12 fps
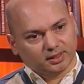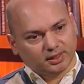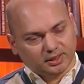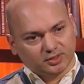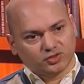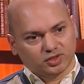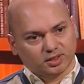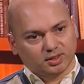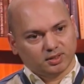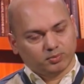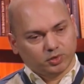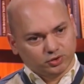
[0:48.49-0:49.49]
কেটেছে
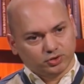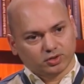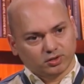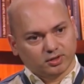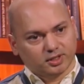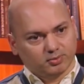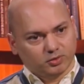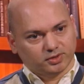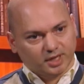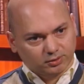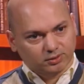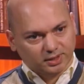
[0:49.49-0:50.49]
পঞ্চগড় এবং
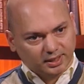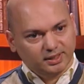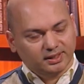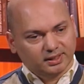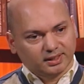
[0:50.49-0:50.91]
ঠাকুরগায়